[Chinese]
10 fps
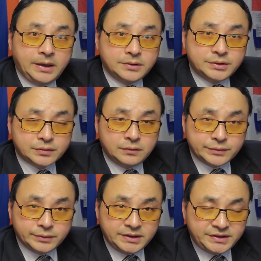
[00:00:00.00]
就是我
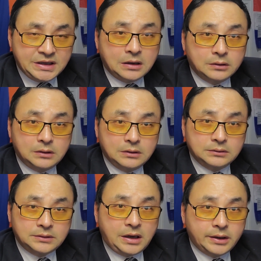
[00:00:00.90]
昨天下到了，
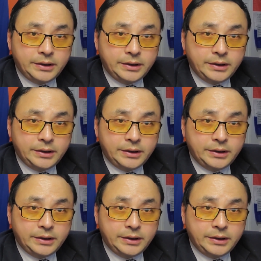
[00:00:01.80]
大概